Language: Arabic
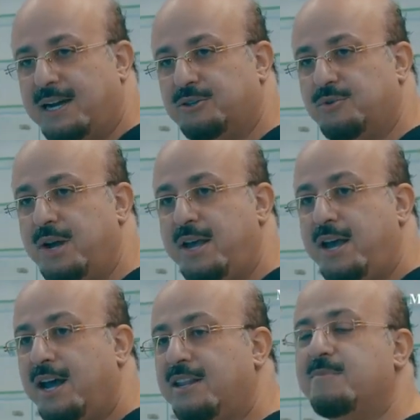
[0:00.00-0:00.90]
بتاعته
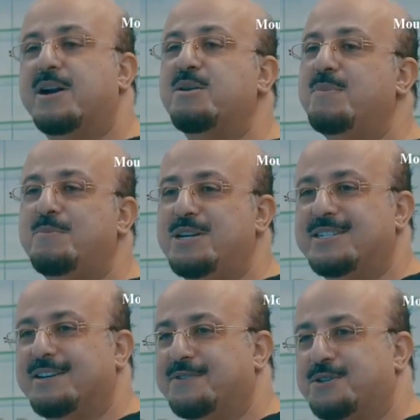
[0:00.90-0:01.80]
ان المريض ما
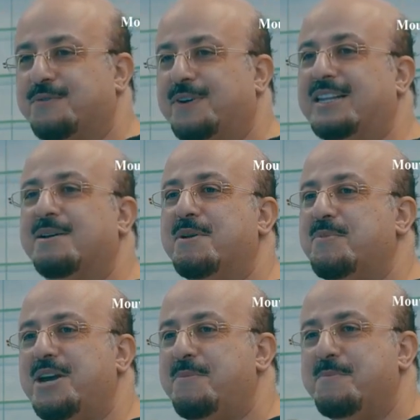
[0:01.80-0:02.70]
بينزفش فانت
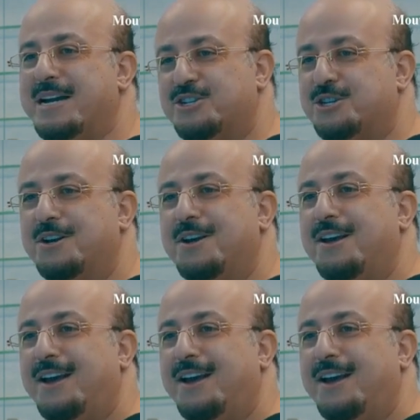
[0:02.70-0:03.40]
ما بيهمكش